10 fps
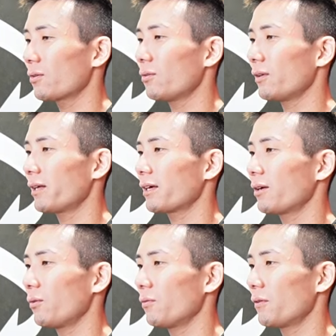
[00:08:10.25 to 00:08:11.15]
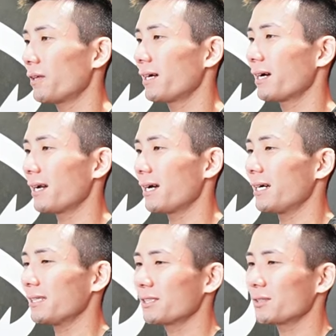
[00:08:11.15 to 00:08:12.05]
これだけ踊りなが
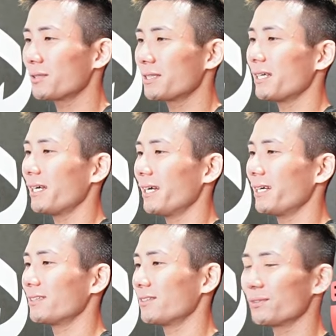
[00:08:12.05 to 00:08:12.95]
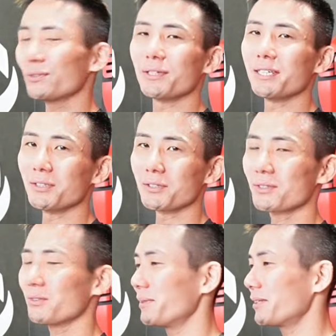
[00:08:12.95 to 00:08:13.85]
ら一人でずっとリード
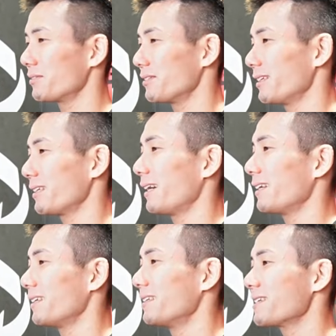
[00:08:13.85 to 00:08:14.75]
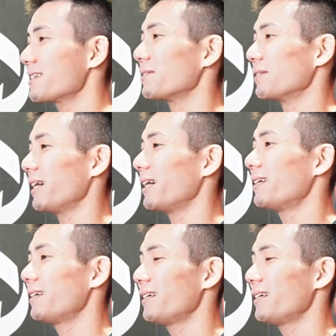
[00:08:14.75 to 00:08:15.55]
務めるって大変ですよね